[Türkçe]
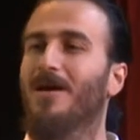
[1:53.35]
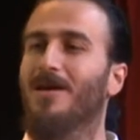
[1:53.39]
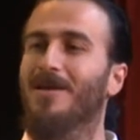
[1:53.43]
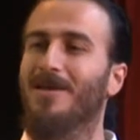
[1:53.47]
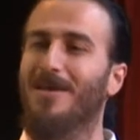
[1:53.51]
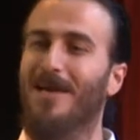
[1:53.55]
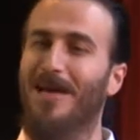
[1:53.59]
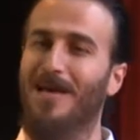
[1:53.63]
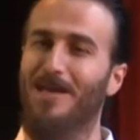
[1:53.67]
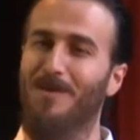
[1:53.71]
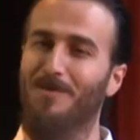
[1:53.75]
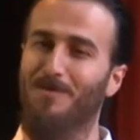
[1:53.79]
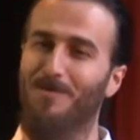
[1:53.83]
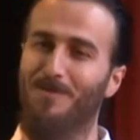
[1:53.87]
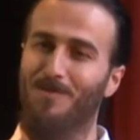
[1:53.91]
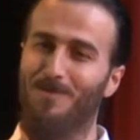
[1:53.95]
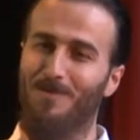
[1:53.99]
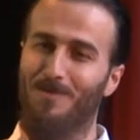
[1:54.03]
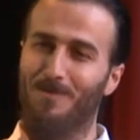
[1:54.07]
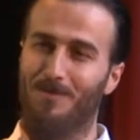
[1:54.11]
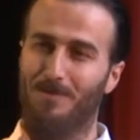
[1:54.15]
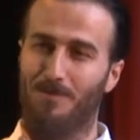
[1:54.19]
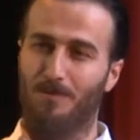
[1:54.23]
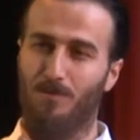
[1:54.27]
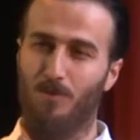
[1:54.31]
Yani
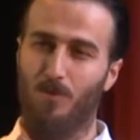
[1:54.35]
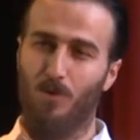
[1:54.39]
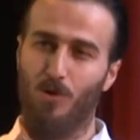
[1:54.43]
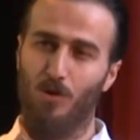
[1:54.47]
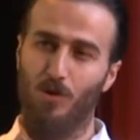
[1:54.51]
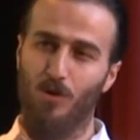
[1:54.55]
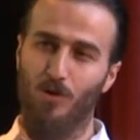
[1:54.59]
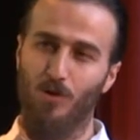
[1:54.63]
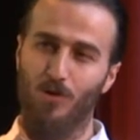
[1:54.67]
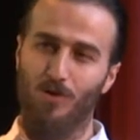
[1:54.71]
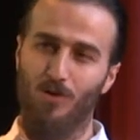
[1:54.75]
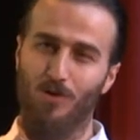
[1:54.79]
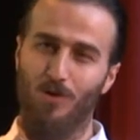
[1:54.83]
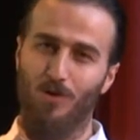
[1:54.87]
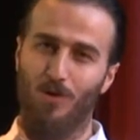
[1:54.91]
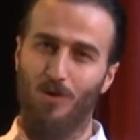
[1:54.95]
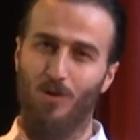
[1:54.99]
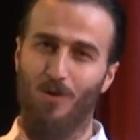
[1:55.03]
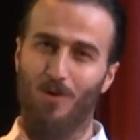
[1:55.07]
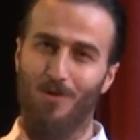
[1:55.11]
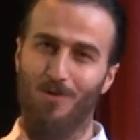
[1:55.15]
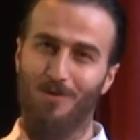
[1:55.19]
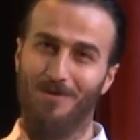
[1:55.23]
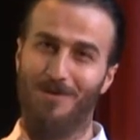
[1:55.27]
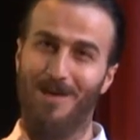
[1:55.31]
boy
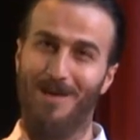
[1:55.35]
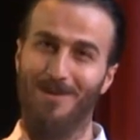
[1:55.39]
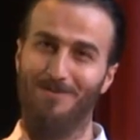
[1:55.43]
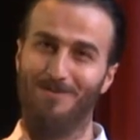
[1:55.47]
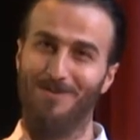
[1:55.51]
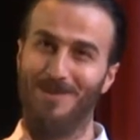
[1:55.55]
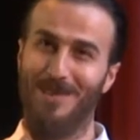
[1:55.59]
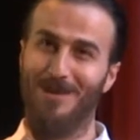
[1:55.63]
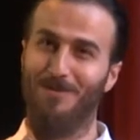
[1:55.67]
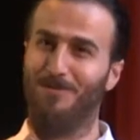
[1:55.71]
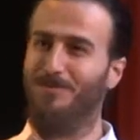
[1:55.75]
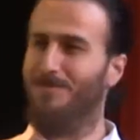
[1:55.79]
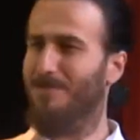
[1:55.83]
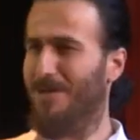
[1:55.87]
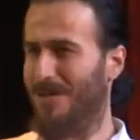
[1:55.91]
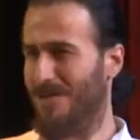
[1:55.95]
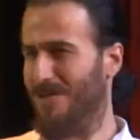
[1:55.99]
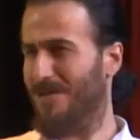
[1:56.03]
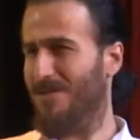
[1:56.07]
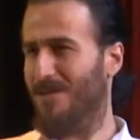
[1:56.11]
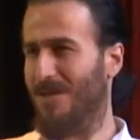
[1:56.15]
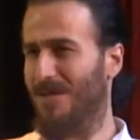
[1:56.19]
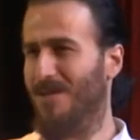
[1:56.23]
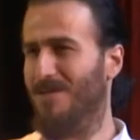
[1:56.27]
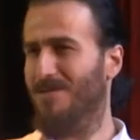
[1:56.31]
oradan mı geliyor?
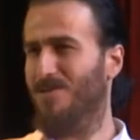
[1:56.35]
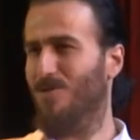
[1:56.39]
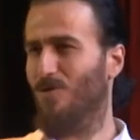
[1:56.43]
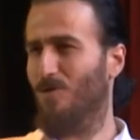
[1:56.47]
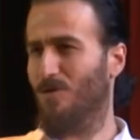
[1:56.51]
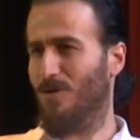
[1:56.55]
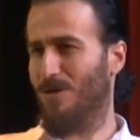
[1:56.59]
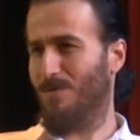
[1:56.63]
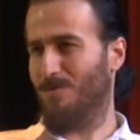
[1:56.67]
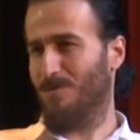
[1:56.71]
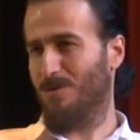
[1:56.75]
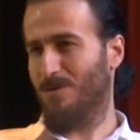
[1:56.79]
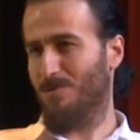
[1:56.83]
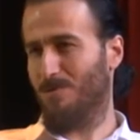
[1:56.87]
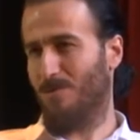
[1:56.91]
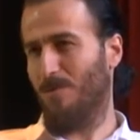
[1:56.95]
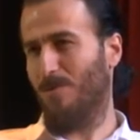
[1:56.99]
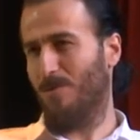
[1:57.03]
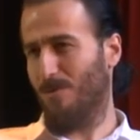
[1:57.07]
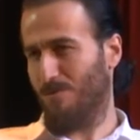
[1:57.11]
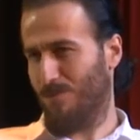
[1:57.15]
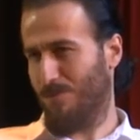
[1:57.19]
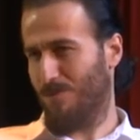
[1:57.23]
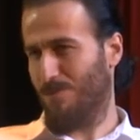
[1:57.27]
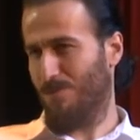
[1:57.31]
Belki genetik olabilir.
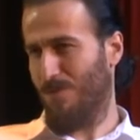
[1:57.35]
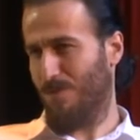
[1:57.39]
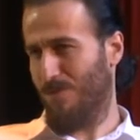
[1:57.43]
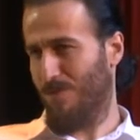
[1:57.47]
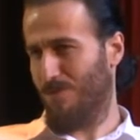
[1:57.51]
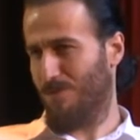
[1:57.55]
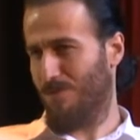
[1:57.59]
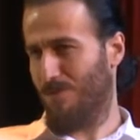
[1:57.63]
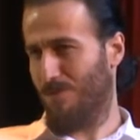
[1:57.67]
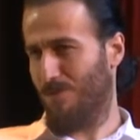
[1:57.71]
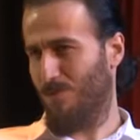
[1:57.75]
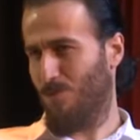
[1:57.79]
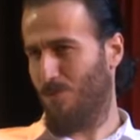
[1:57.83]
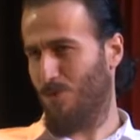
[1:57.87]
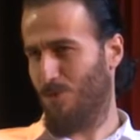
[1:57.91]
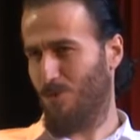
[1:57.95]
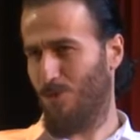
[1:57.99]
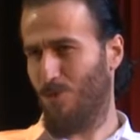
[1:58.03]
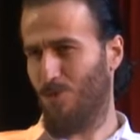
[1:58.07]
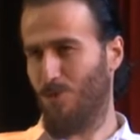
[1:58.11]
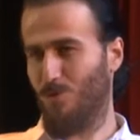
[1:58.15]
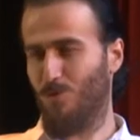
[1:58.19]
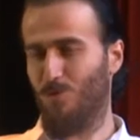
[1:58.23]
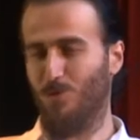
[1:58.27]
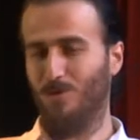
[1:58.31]
Babam, hı hı. Babamın da boyu da
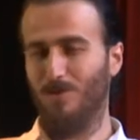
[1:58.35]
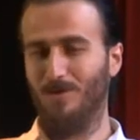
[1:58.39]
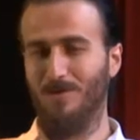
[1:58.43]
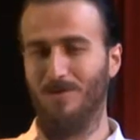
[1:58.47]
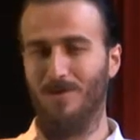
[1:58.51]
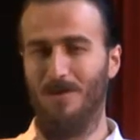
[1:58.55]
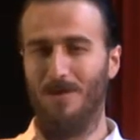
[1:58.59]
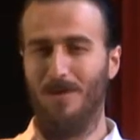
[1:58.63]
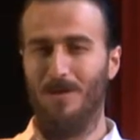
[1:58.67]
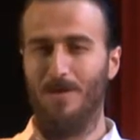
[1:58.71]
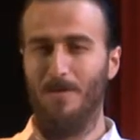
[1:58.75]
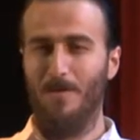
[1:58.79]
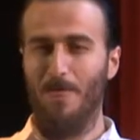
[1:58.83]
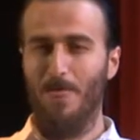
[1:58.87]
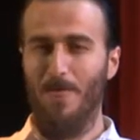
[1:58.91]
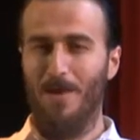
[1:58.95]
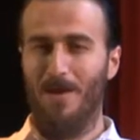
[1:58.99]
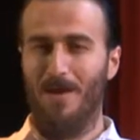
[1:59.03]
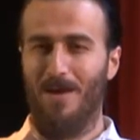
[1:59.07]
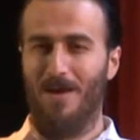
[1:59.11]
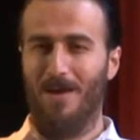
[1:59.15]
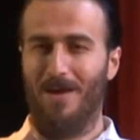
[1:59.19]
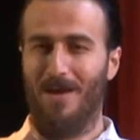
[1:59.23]
uzun. Baba da uzun.